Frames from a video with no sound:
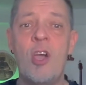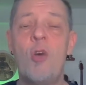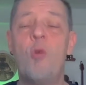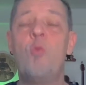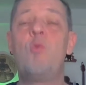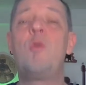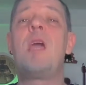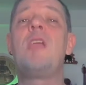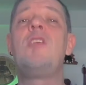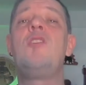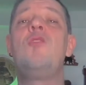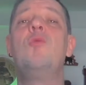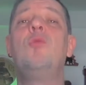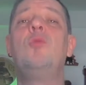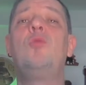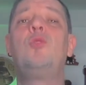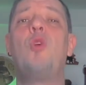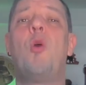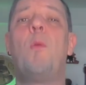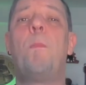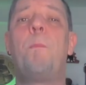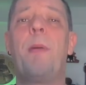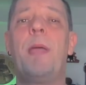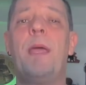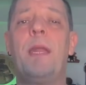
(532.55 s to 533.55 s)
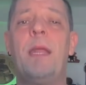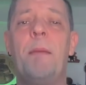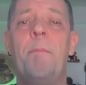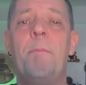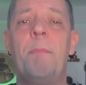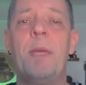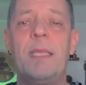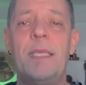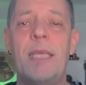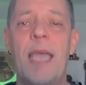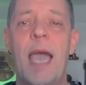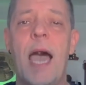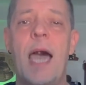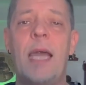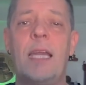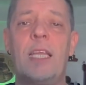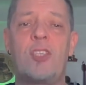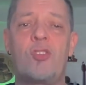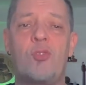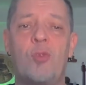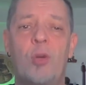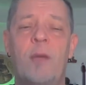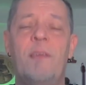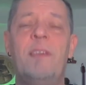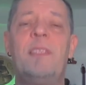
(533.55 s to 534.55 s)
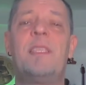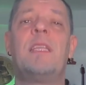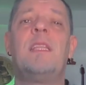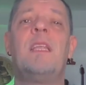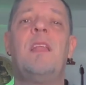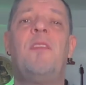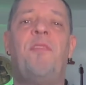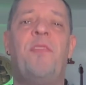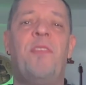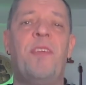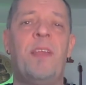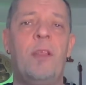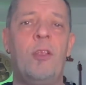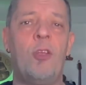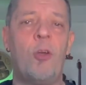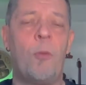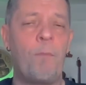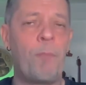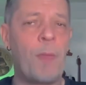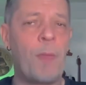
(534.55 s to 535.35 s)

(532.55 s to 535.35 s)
un aiuto per mediare sulla vita del figlio,